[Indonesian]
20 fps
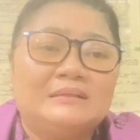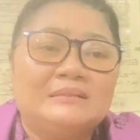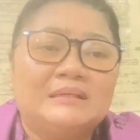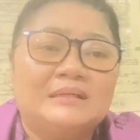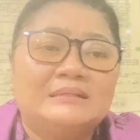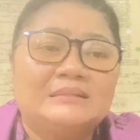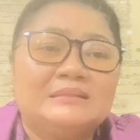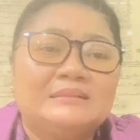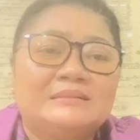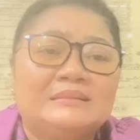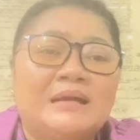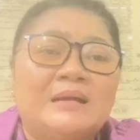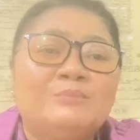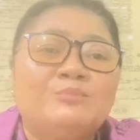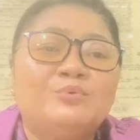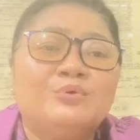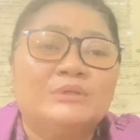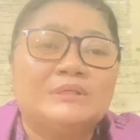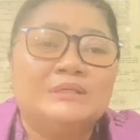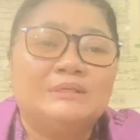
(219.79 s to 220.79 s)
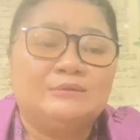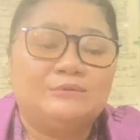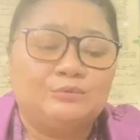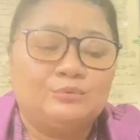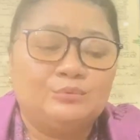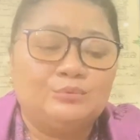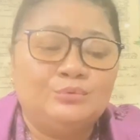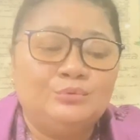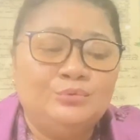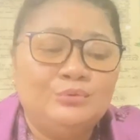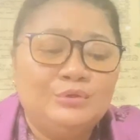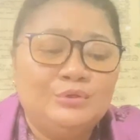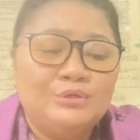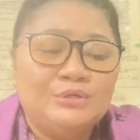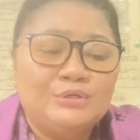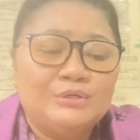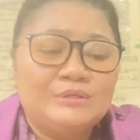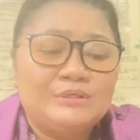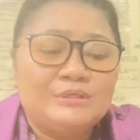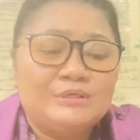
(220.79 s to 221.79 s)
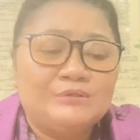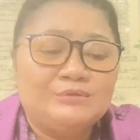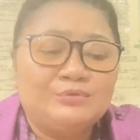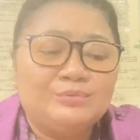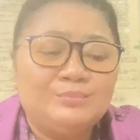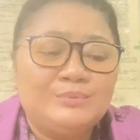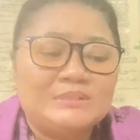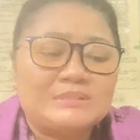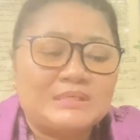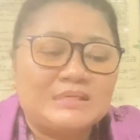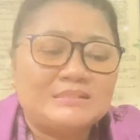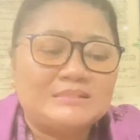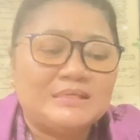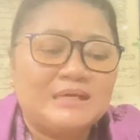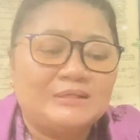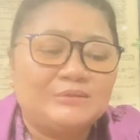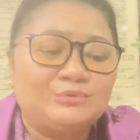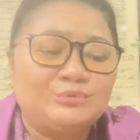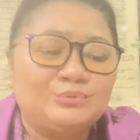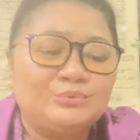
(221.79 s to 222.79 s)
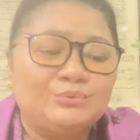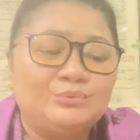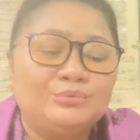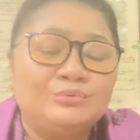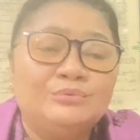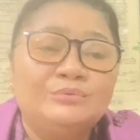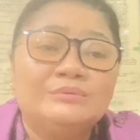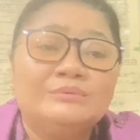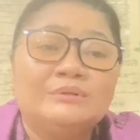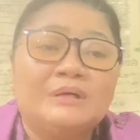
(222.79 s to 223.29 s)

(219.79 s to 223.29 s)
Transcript: yang ditabur itu itu bisa jatuh,